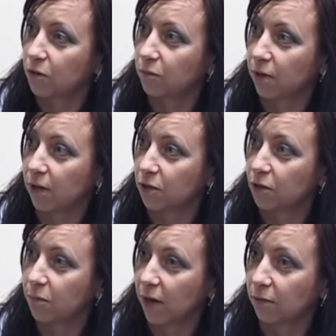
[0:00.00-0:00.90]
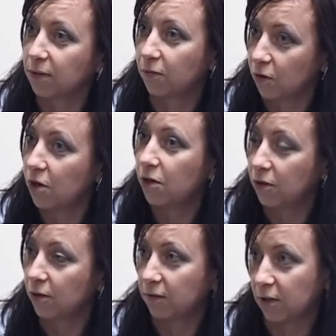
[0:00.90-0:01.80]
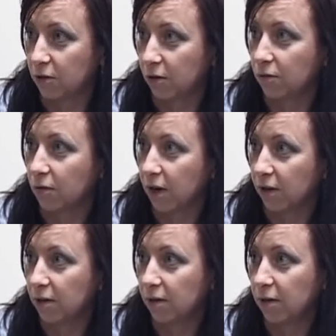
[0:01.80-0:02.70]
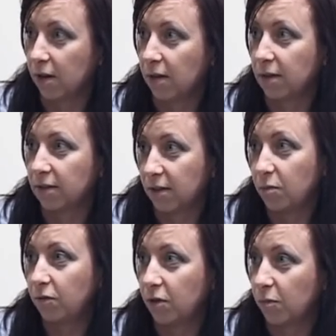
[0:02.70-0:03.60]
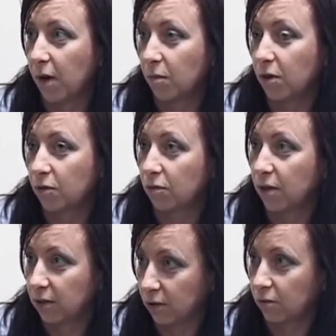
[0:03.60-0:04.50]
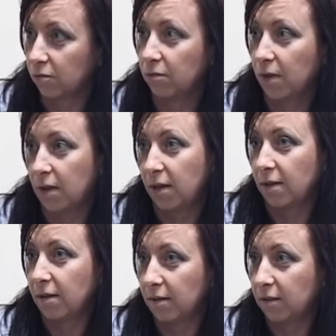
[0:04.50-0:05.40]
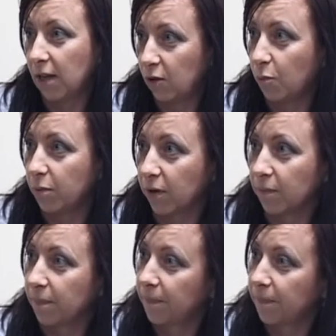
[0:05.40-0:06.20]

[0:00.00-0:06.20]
żeby każdy miał swoje kino w zasięgu ręki z tymi filmami, które są e, na topie.